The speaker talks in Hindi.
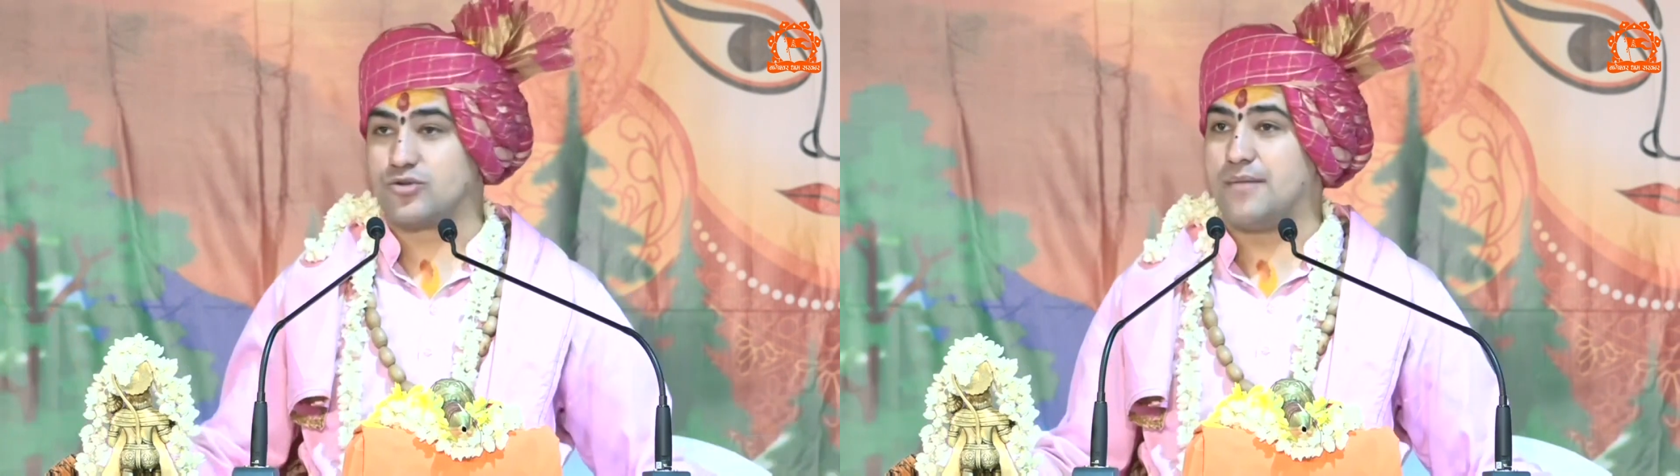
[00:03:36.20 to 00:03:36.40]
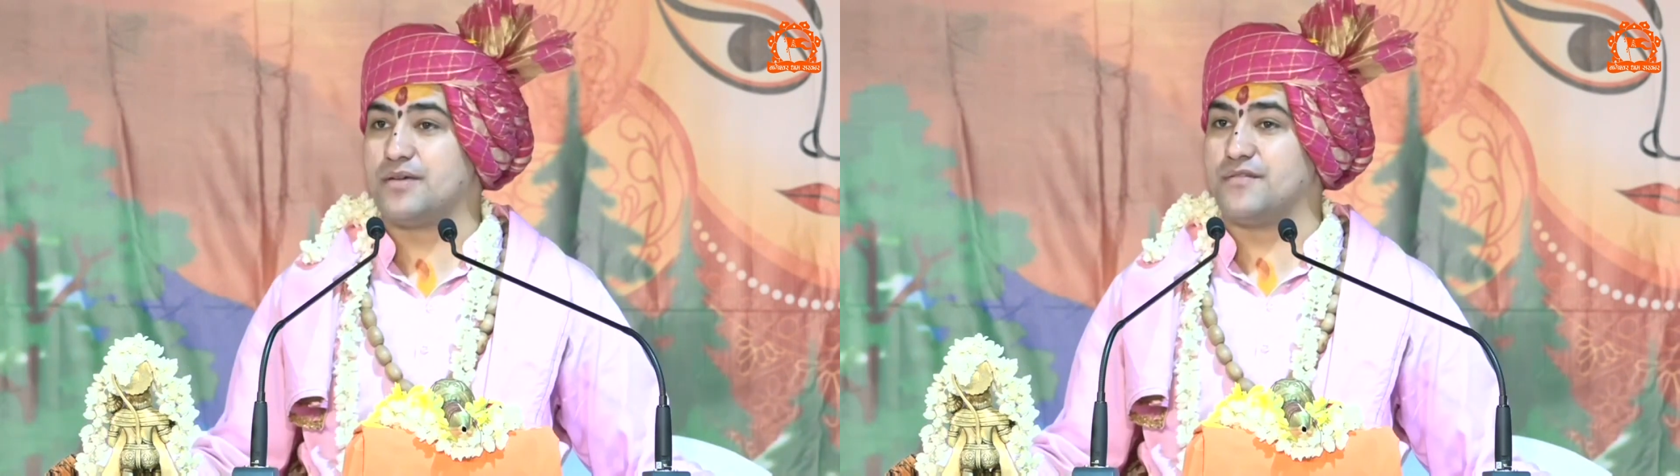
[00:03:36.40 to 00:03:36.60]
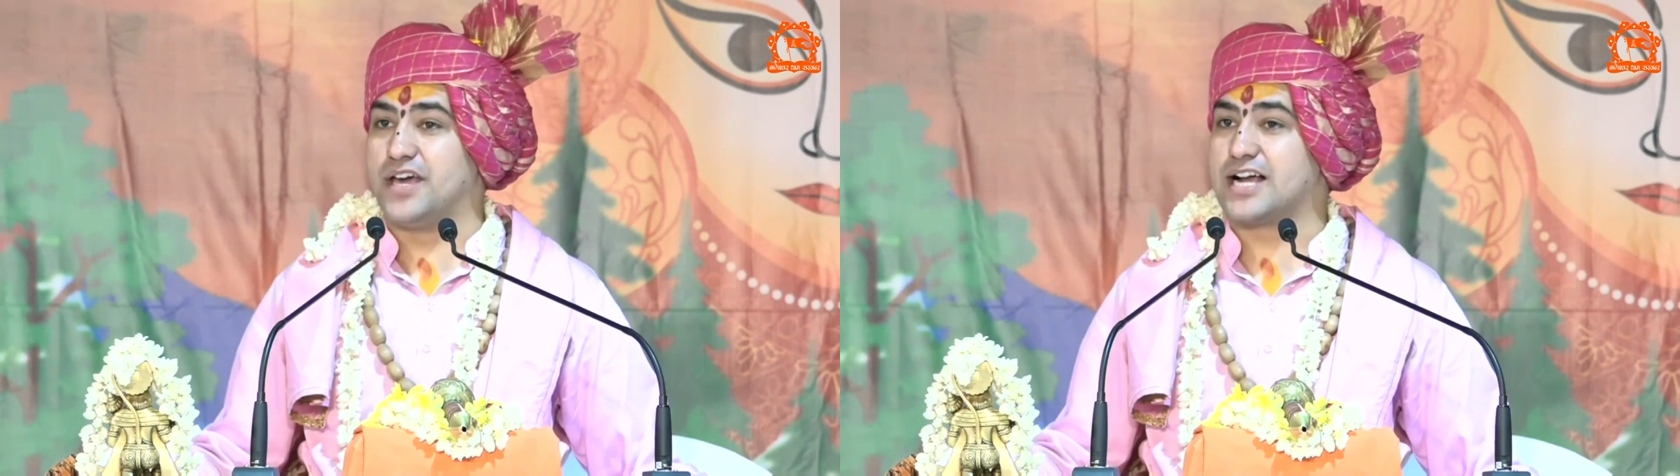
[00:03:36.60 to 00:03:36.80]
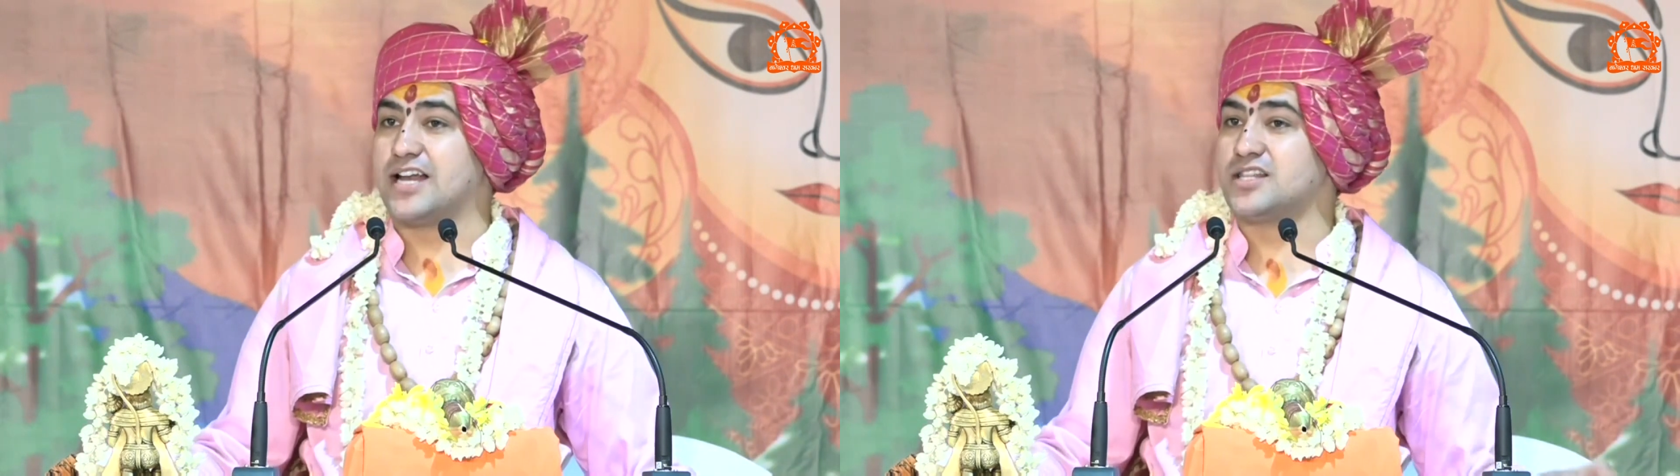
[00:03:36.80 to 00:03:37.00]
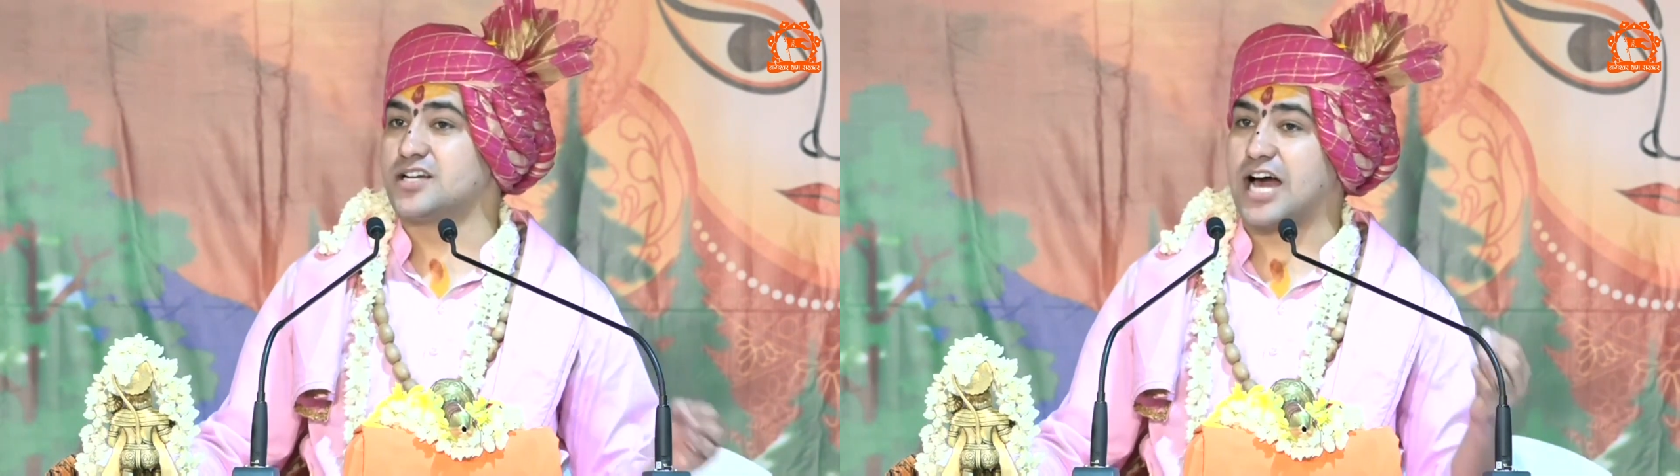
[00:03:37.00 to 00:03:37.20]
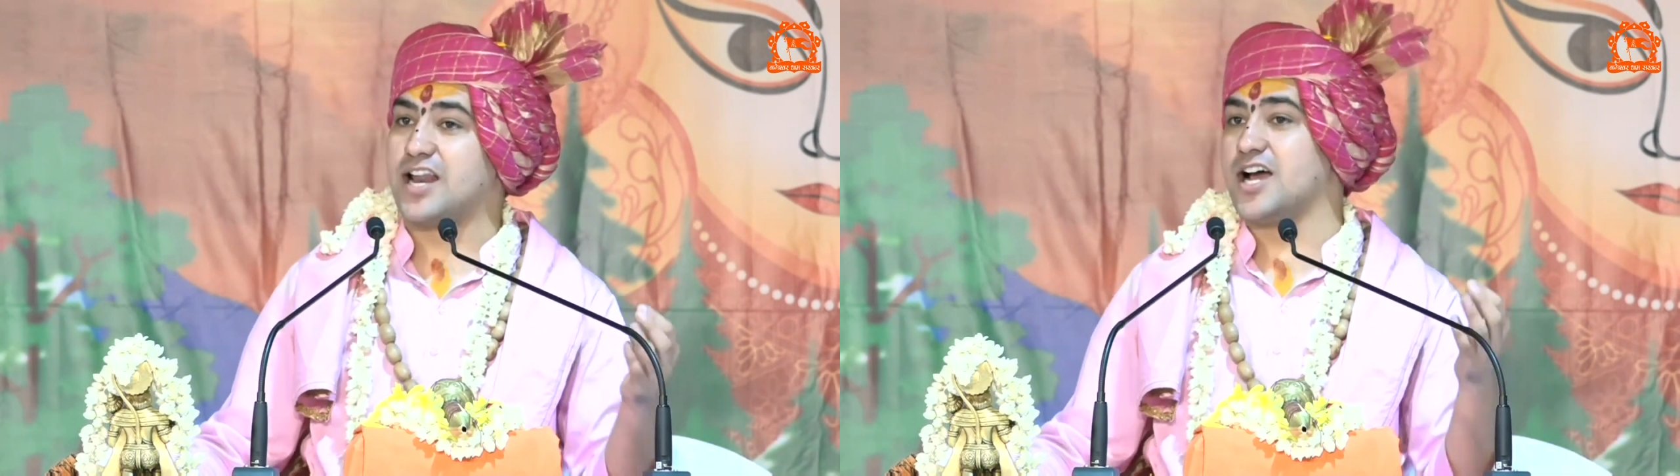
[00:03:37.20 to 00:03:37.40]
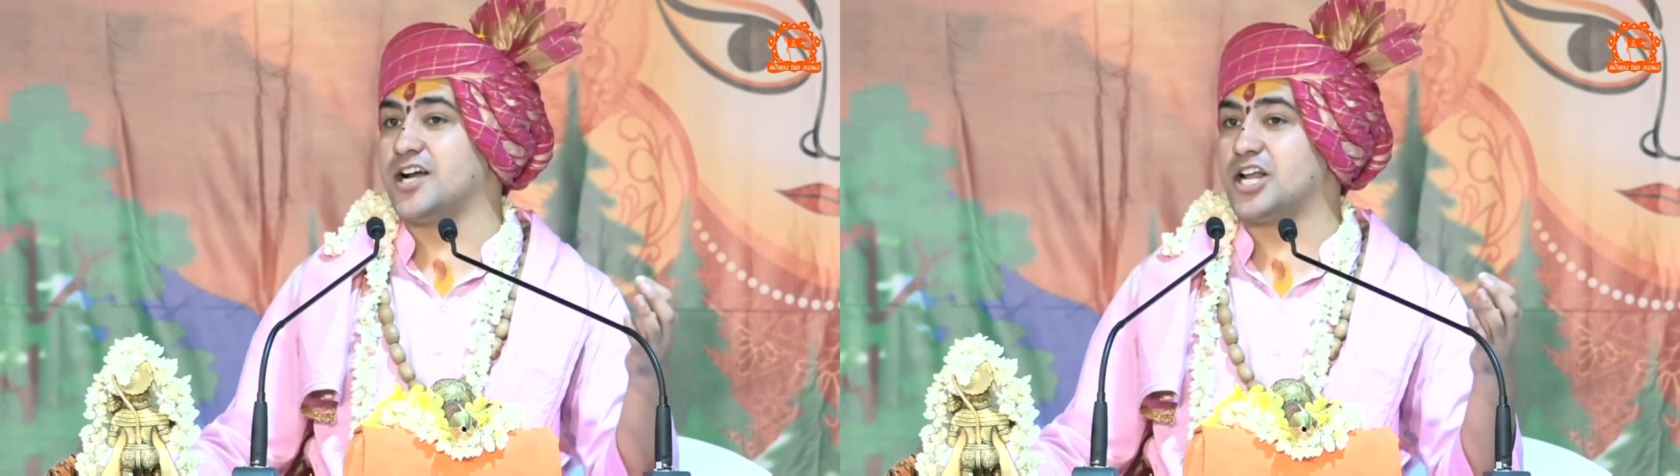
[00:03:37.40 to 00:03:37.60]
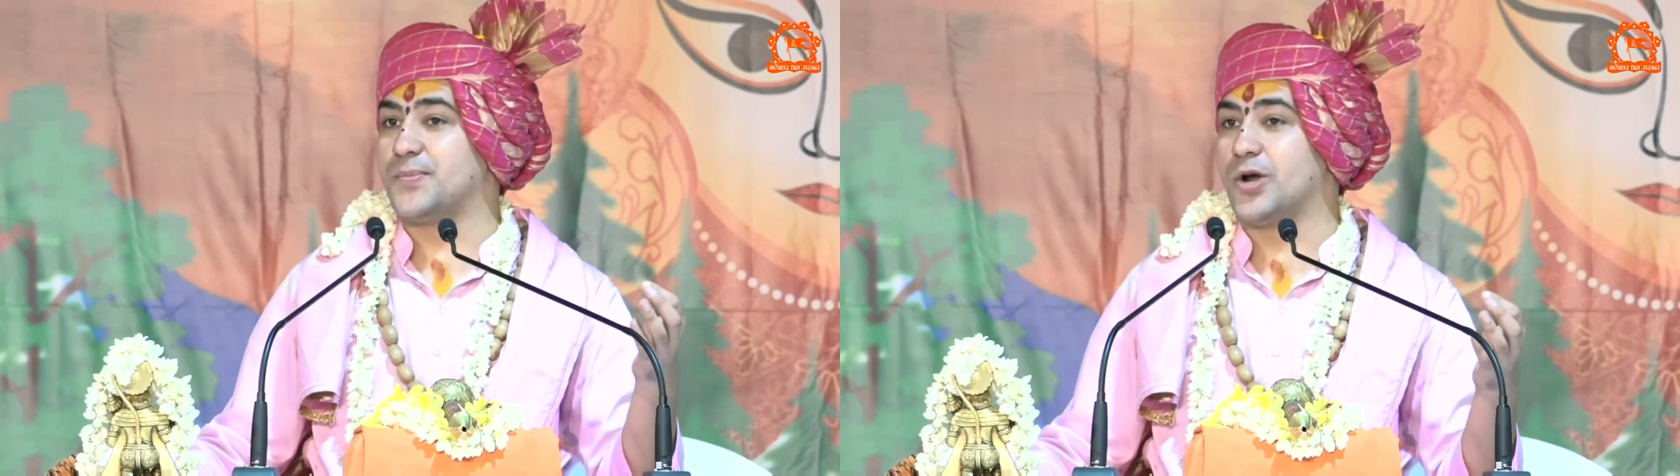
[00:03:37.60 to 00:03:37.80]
स्वामी विवेकानंद 18 घंटे